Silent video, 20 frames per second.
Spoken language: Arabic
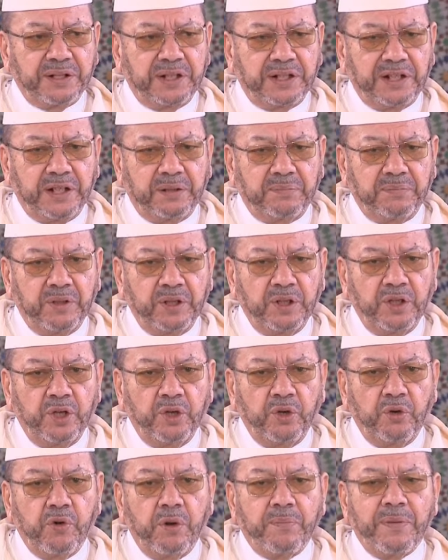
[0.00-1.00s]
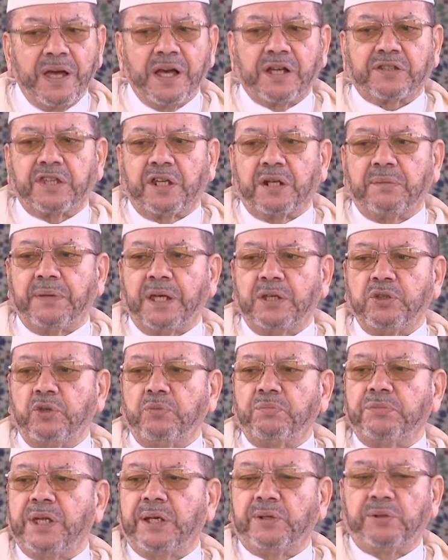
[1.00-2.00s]
عن العلم وما أكثر ما
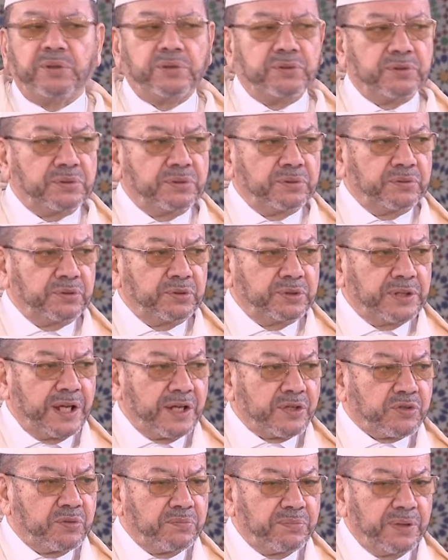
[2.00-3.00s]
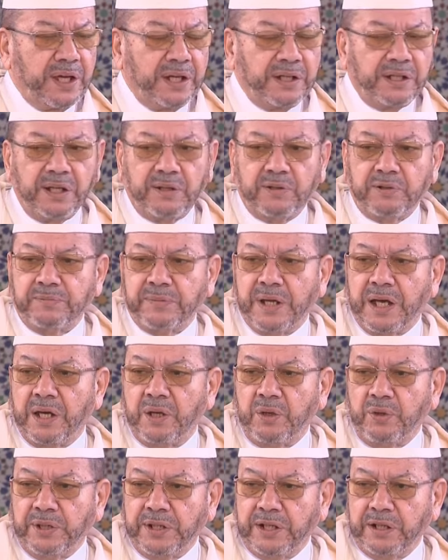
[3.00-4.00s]
يمدح أناس بأنهم
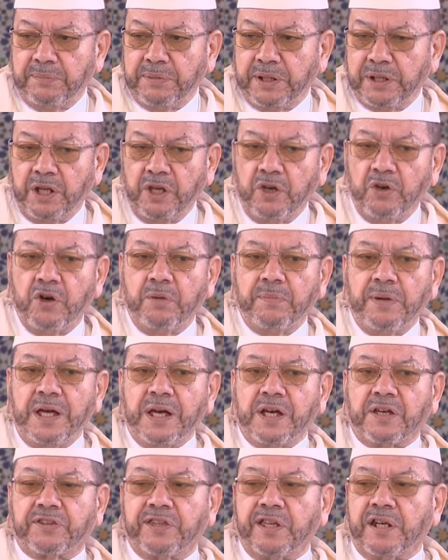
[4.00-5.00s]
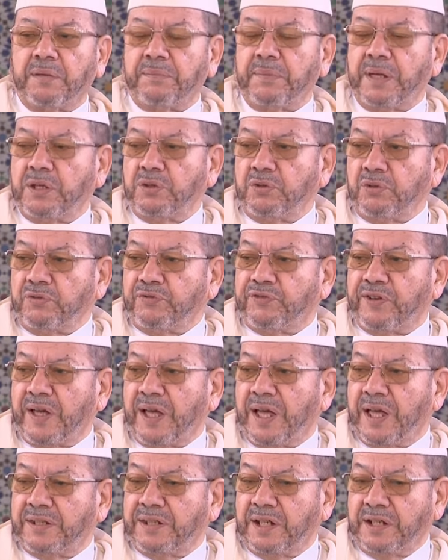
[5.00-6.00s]
أهل علم وما أكثر ما ينفى
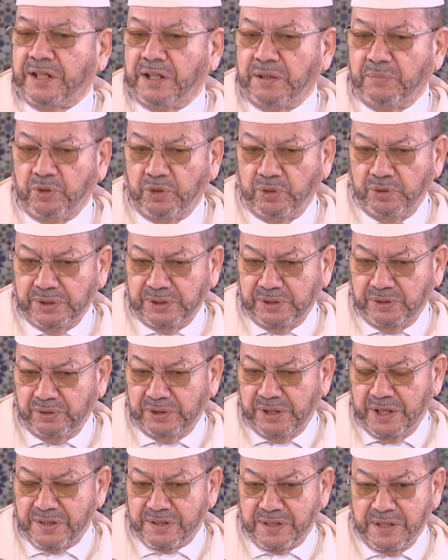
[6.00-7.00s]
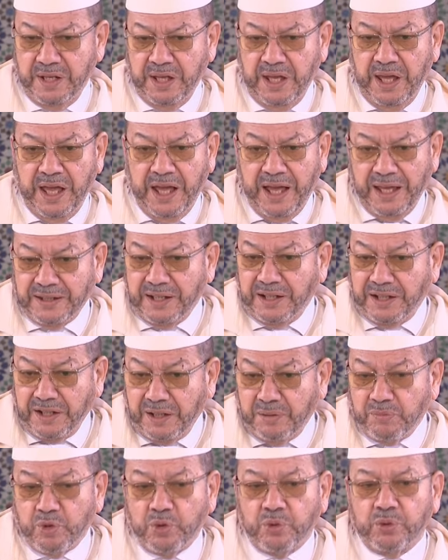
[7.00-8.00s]
هذا العلم أناس هذا
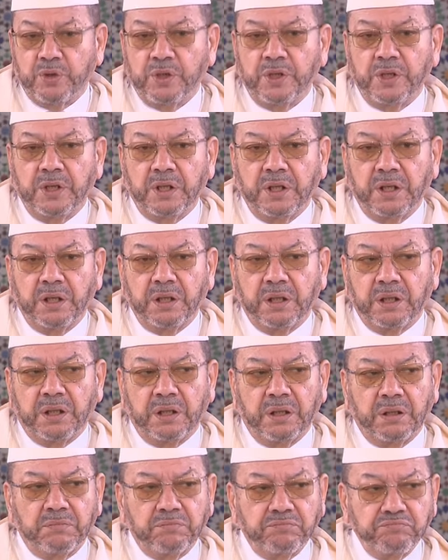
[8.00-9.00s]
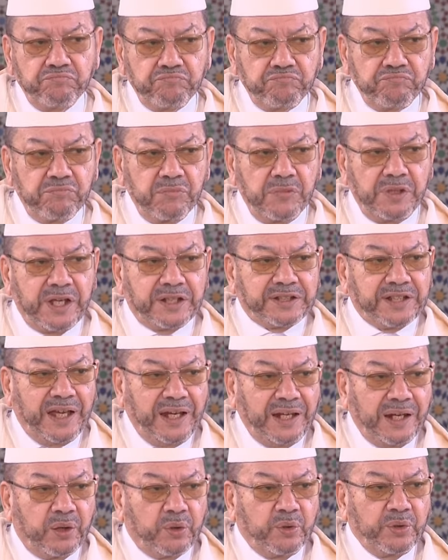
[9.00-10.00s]
العلم آه،
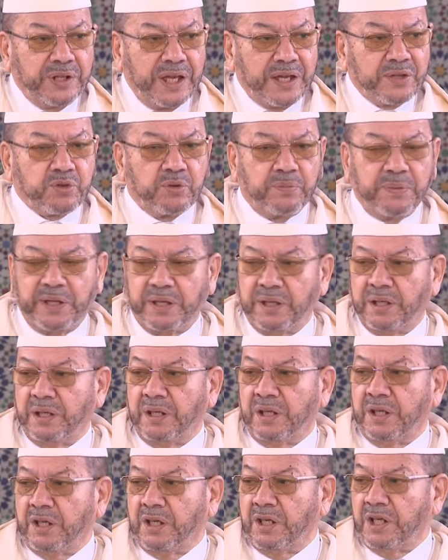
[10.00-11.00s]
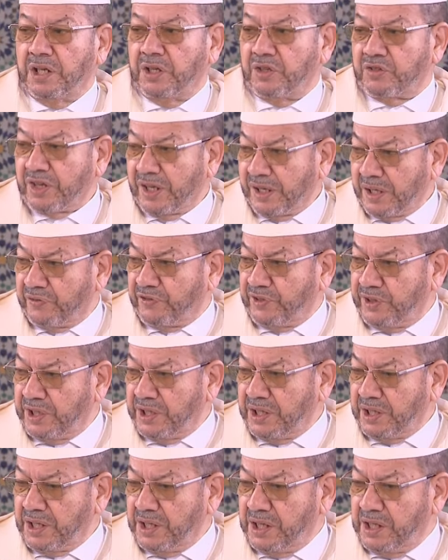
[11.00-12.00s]
يتعلق الناس به
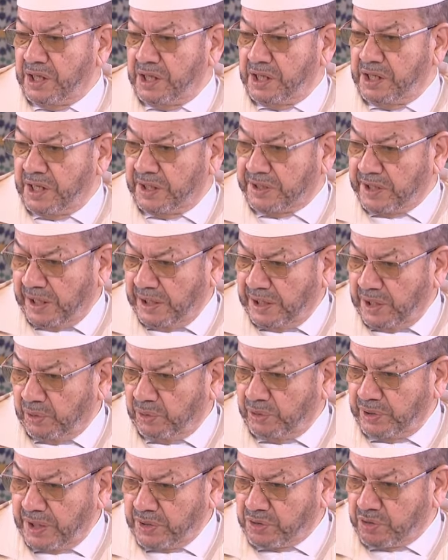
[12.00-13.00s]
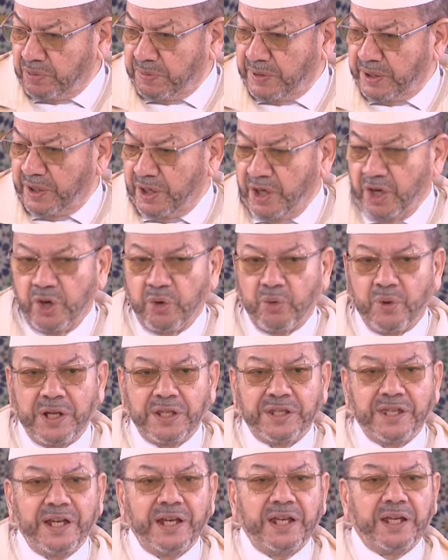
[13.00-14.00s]
لشرفه يتعلق الناس به
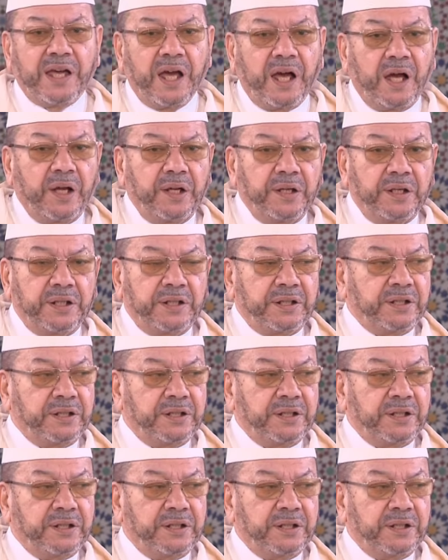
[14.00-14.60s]
ولذلك